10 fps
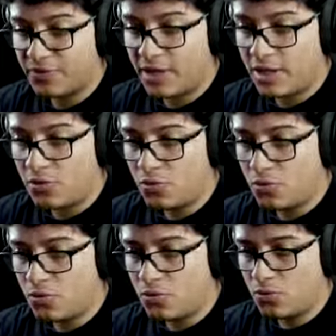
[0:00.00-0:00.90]
em
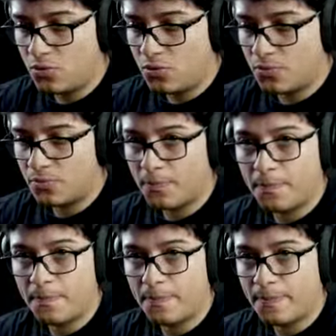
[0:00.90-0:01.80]
um
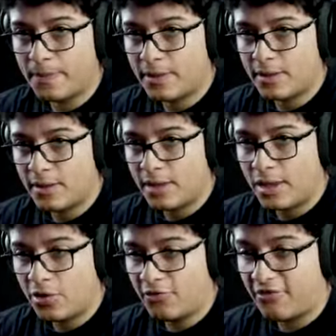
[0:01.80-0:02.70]

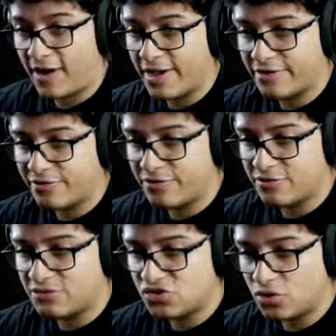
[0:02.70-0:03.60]
e um Fire. Vamos ver
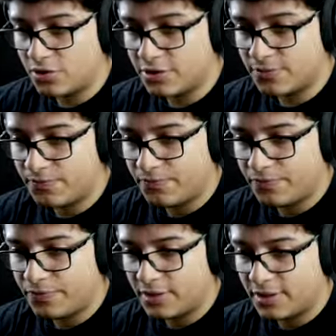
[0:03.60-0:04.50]
um Stone?
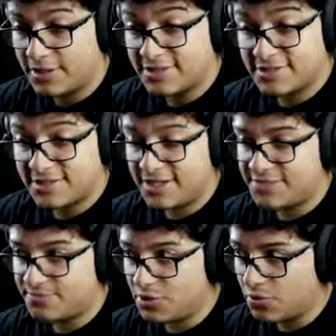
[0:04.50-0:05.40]
6 mil,